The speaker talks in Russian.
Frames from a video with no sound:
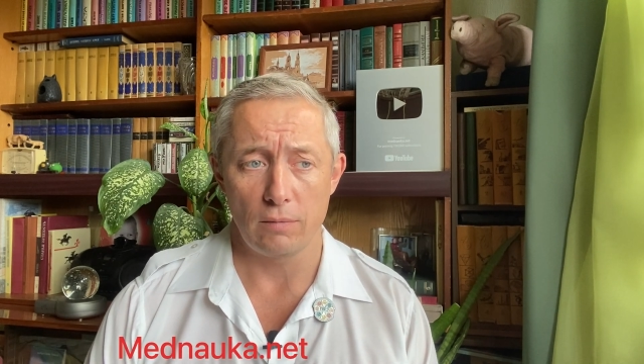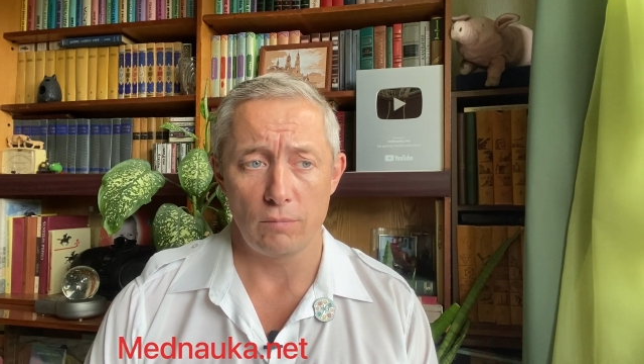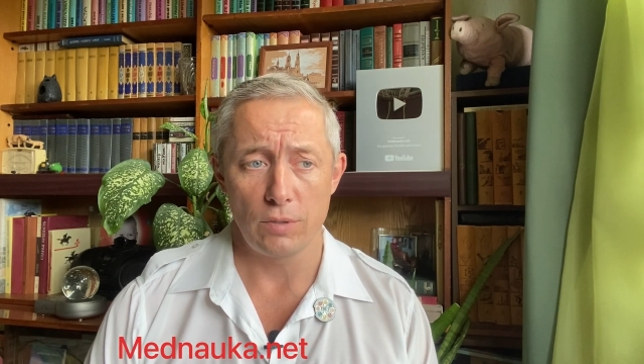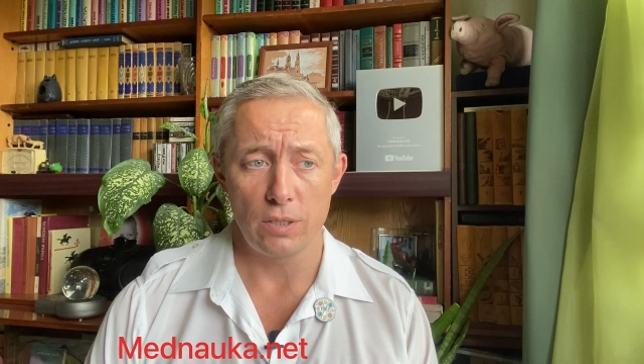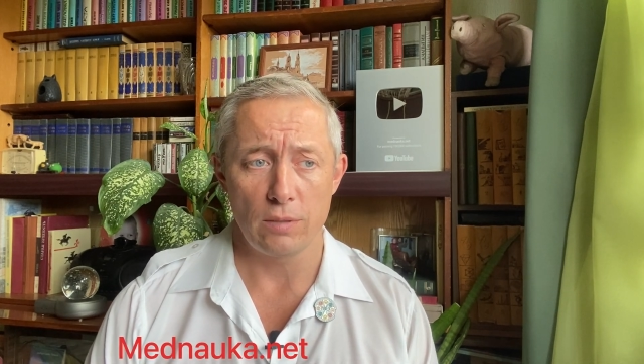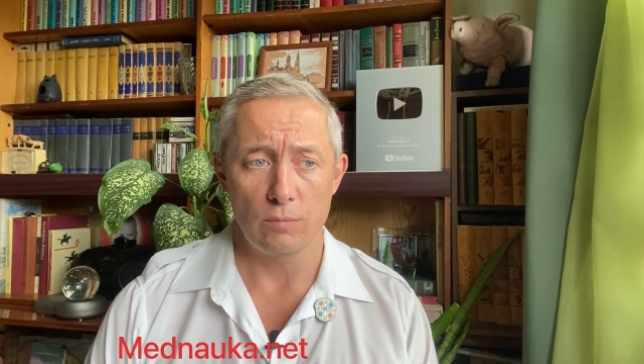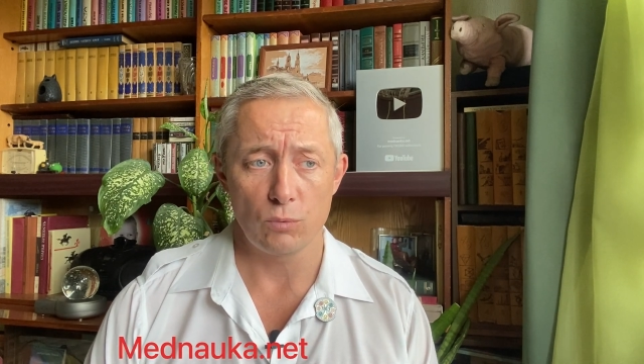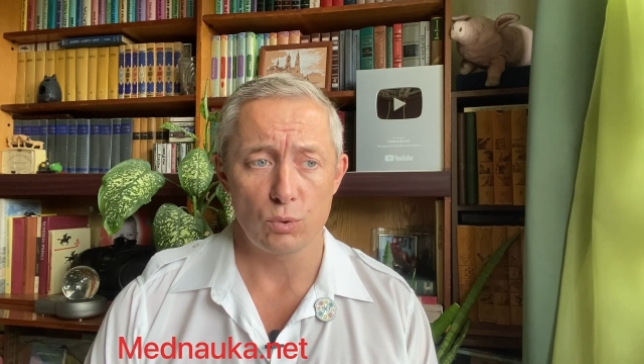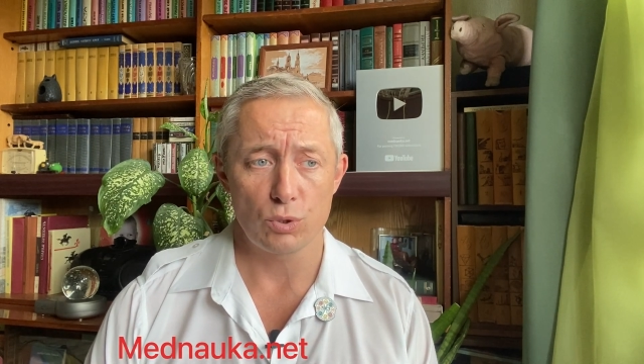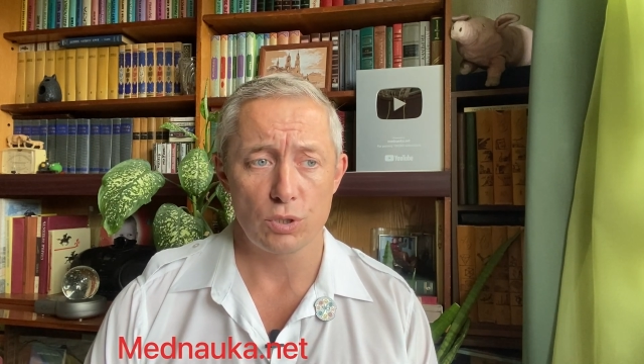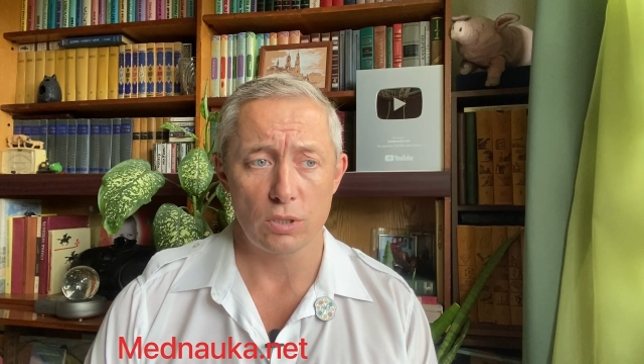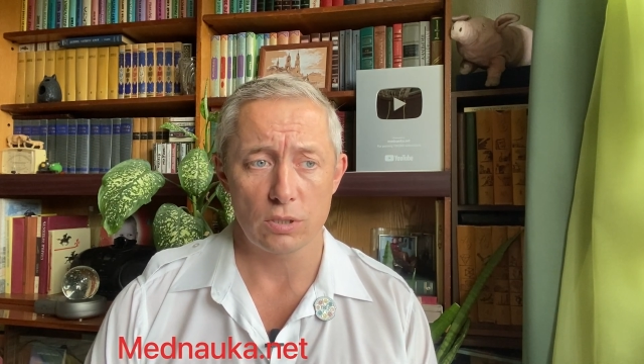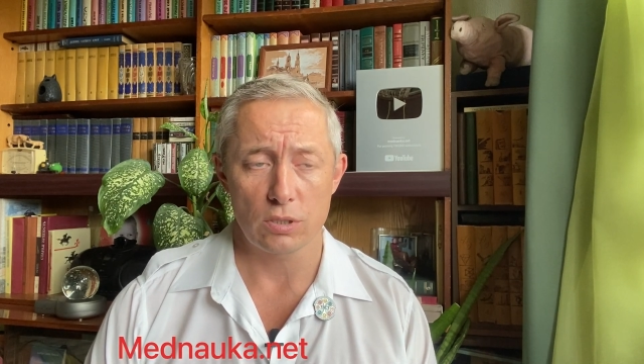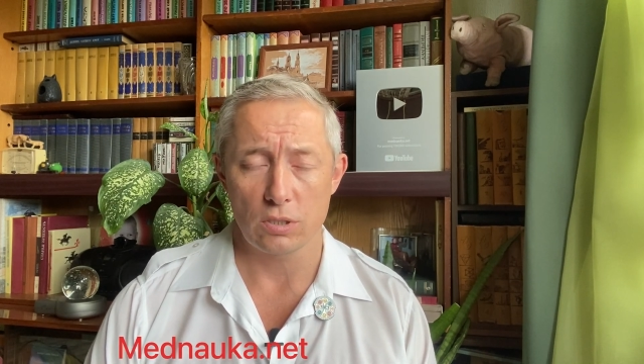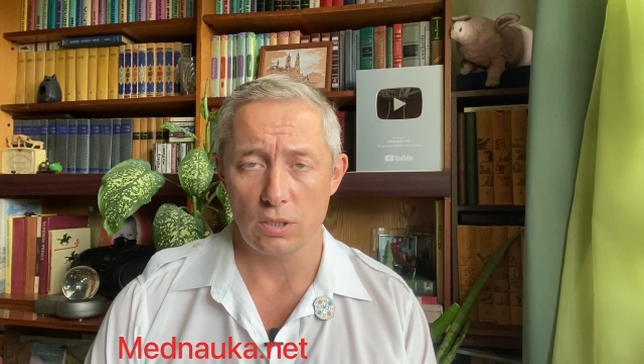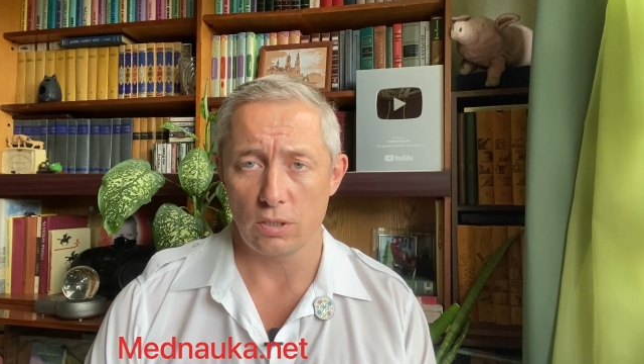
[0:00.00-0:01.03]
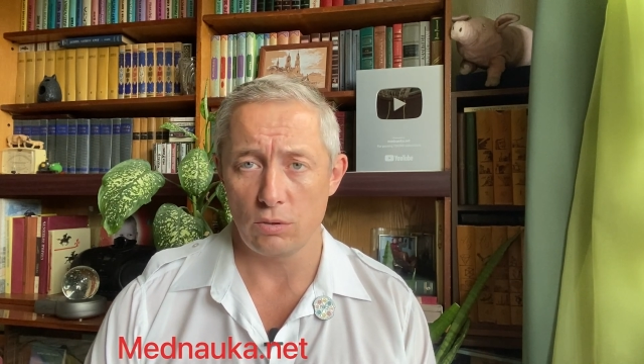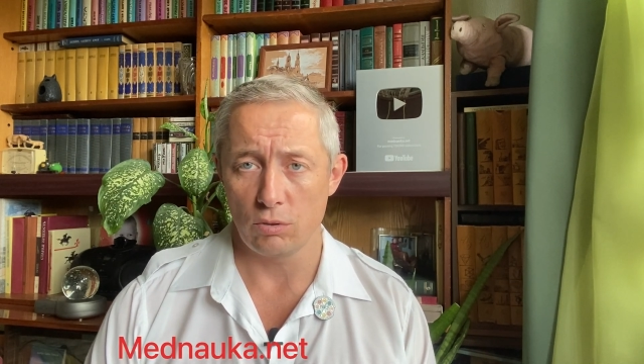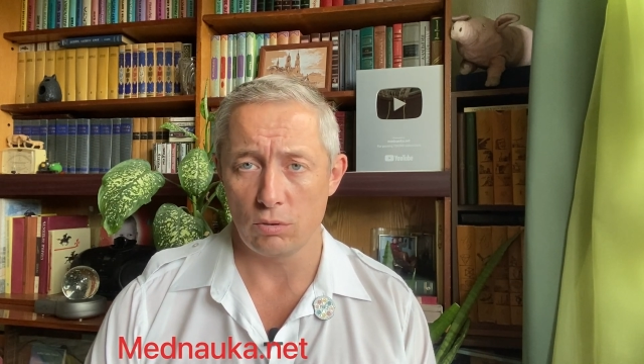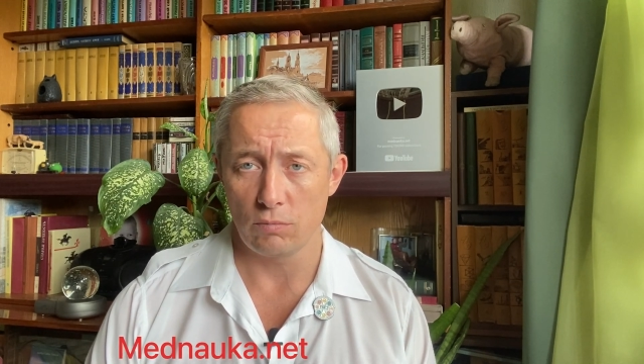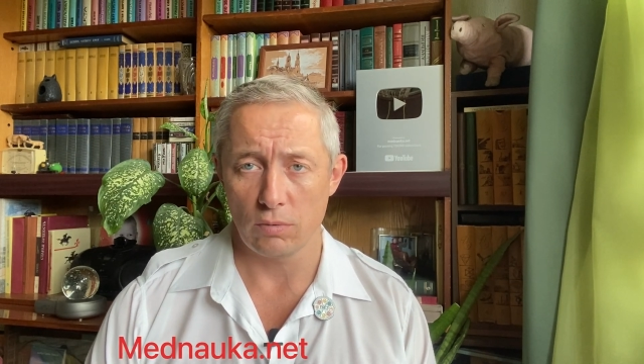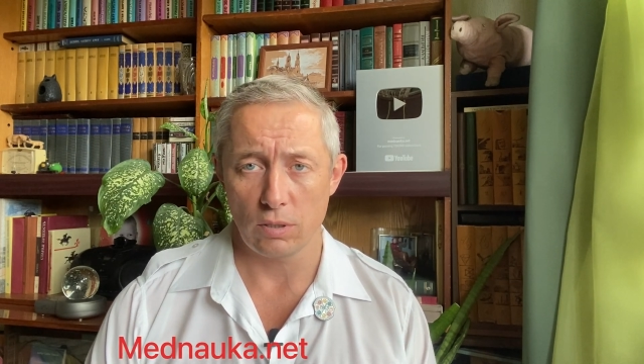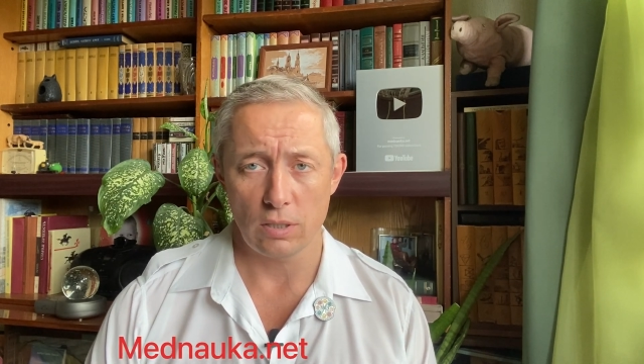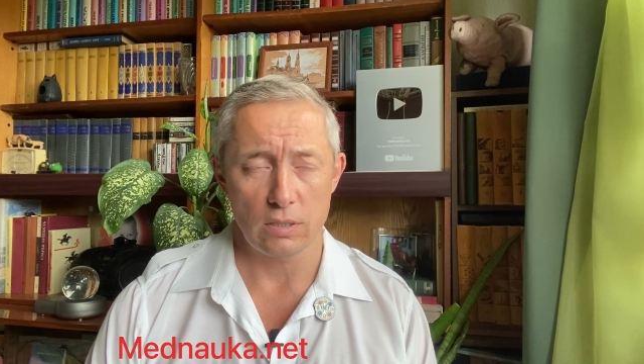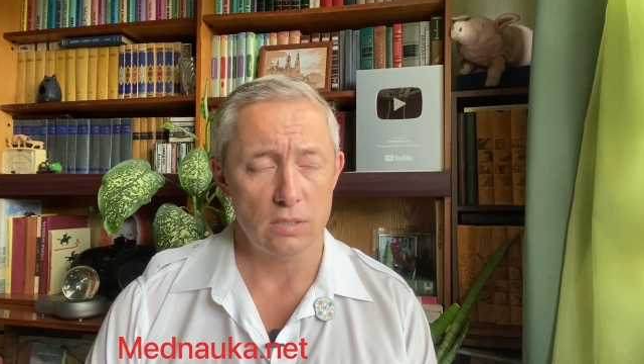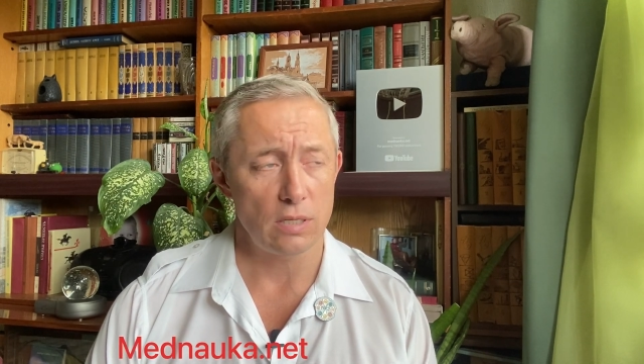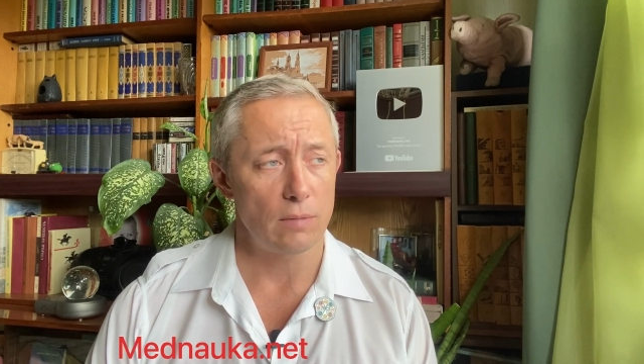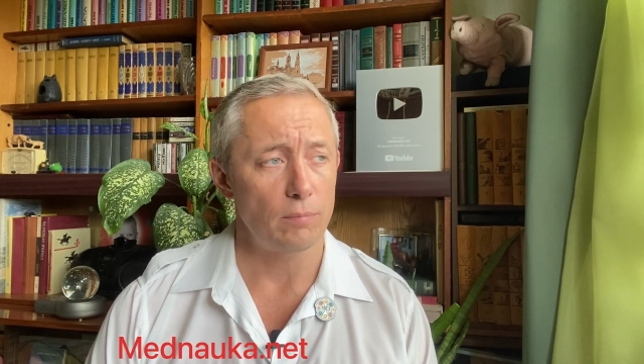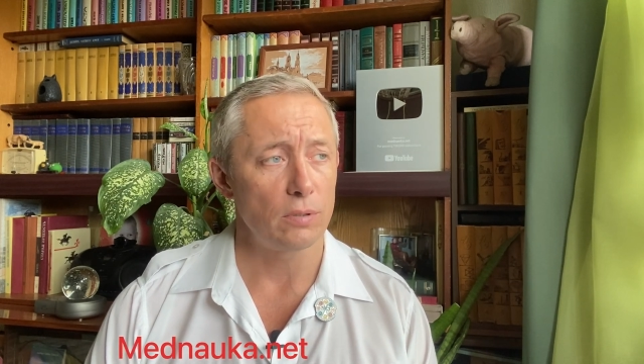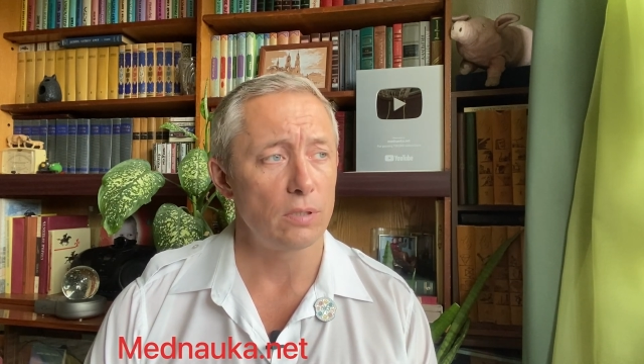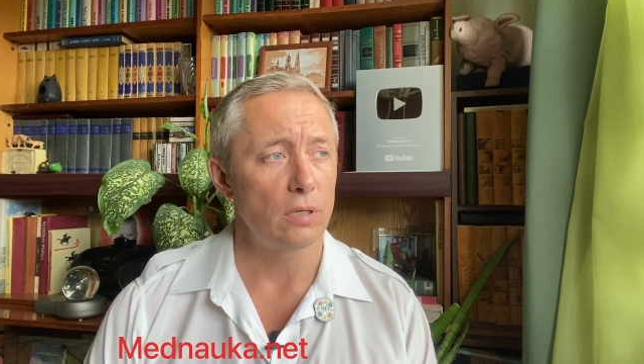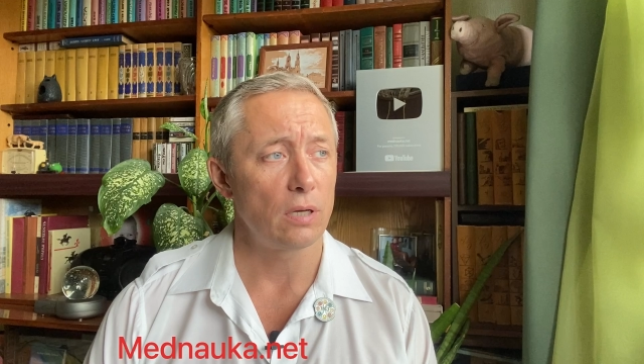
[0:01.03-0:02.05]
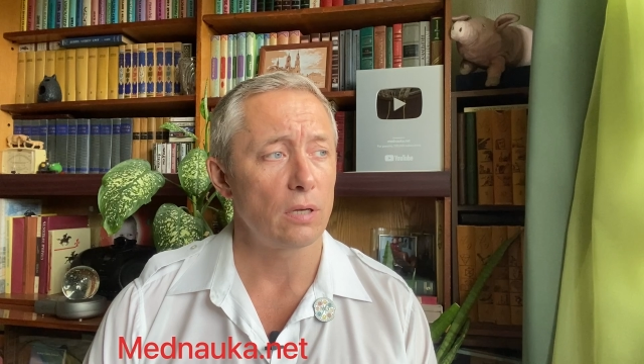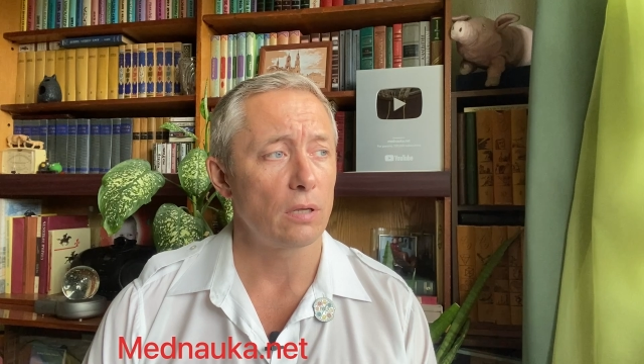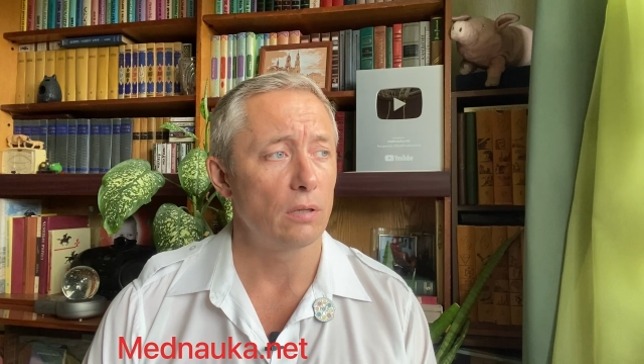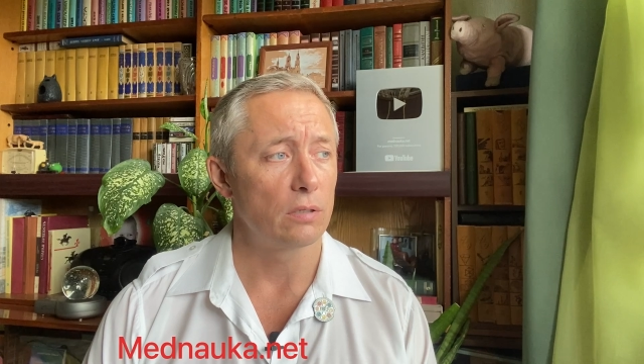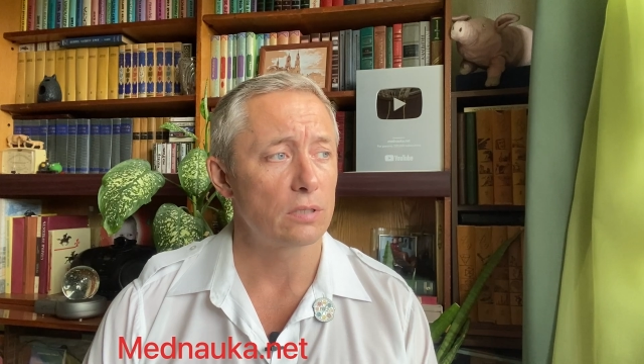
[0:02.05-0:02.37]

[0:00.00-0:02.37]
мы немножечко отстаем от Запада,